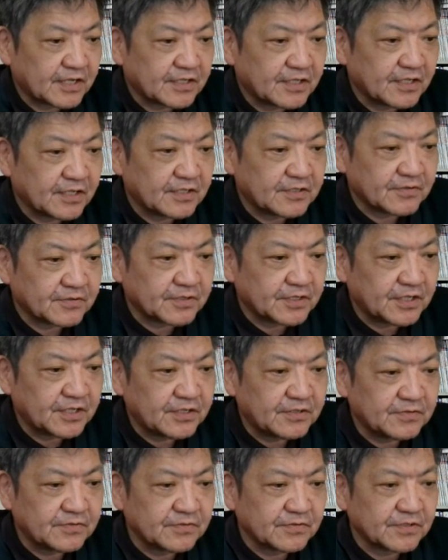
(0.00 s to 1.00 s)
28日の
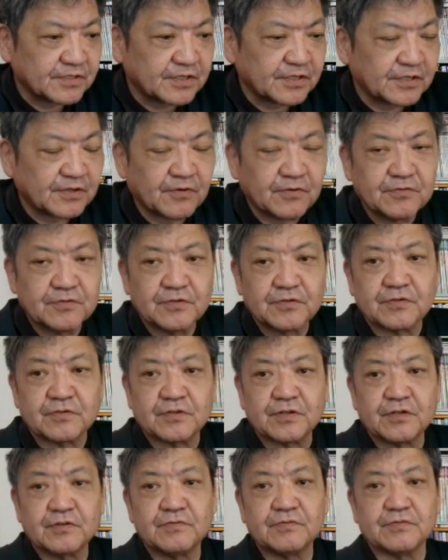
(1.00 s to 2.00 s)
20時
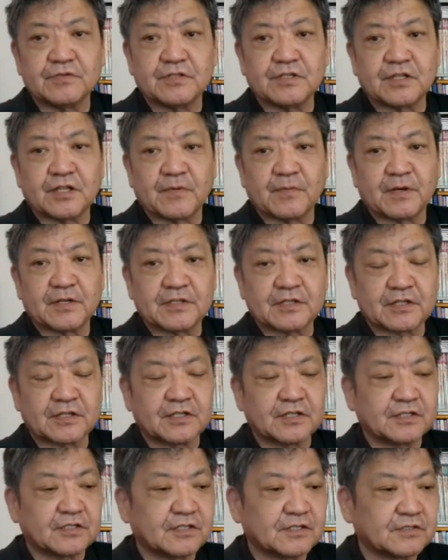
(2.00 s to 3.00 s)
42分に出ました
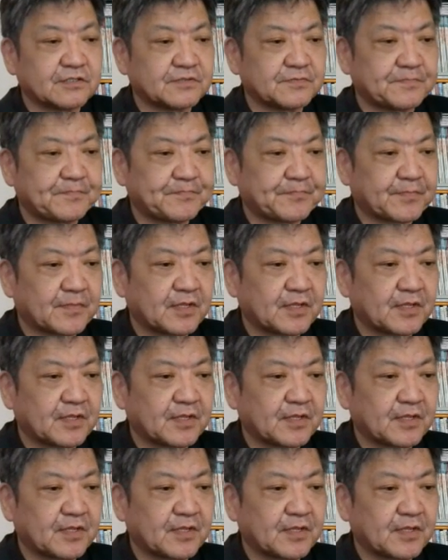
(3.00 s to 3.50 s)
記事です。